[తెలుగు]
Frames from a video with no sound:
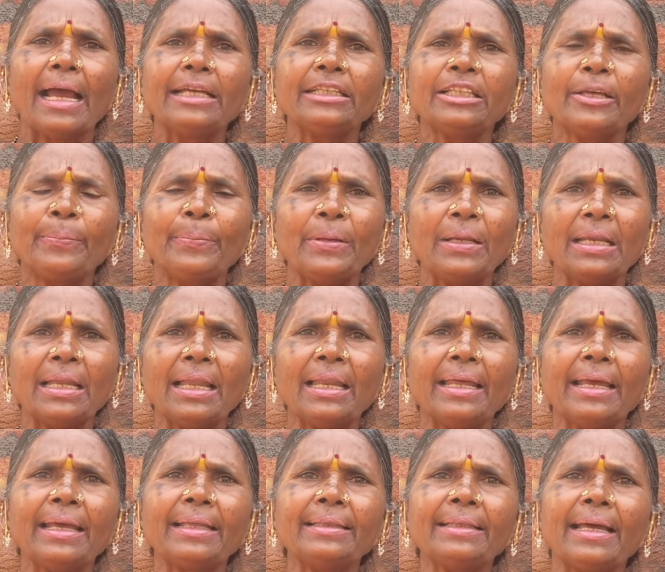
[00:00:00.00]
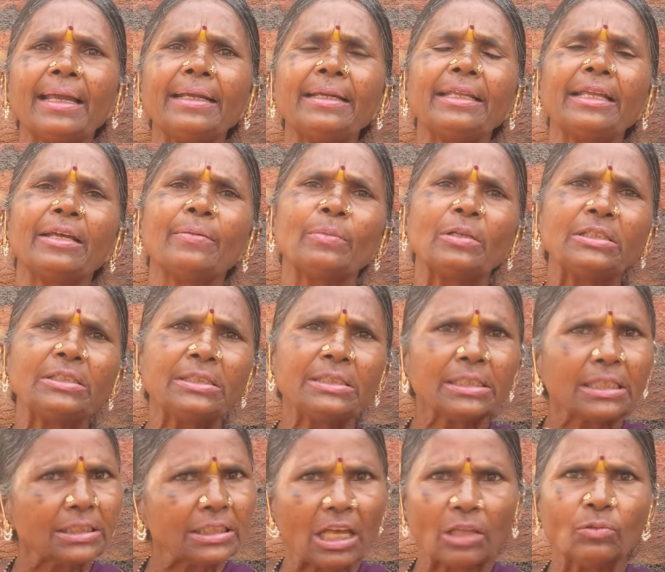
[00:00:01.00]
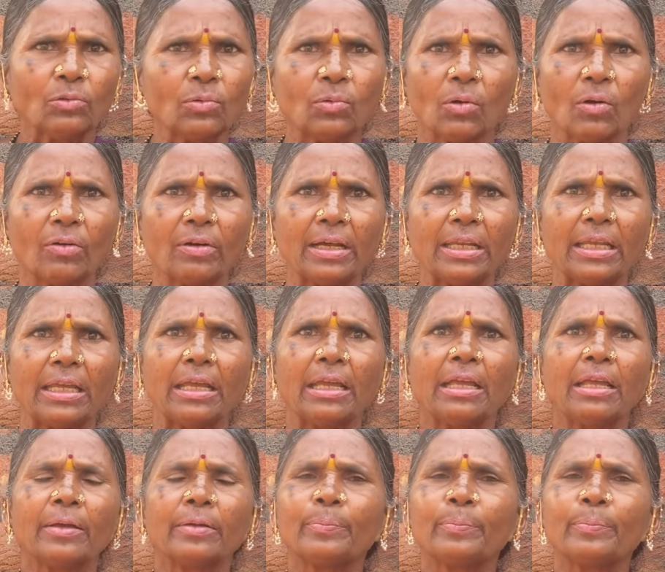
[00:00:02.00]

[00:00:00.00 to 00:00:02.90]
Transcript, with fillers: అయితే పిల్లలు ఏంటంటే మంచిగా చదువుకోవాలి